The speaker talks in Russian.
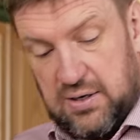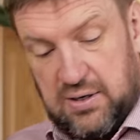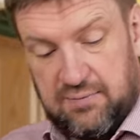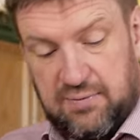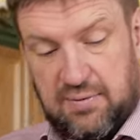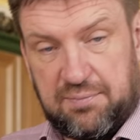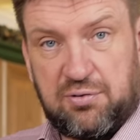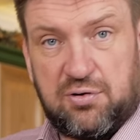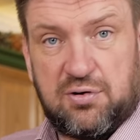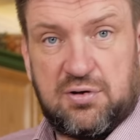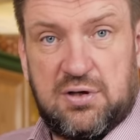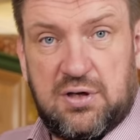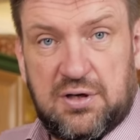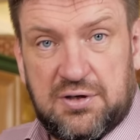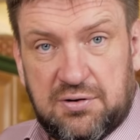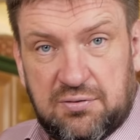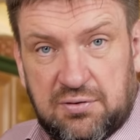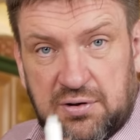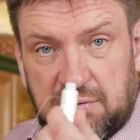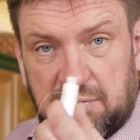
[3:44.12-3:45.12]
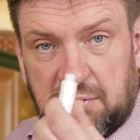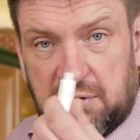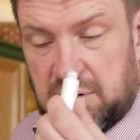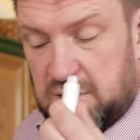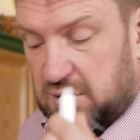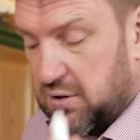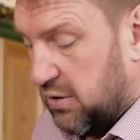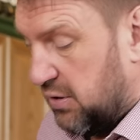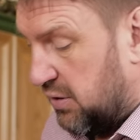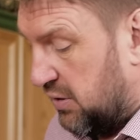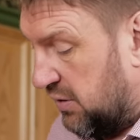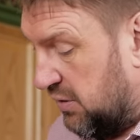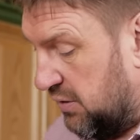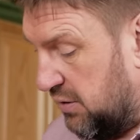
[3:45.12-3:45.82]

И вопрос, для чего нам нитки?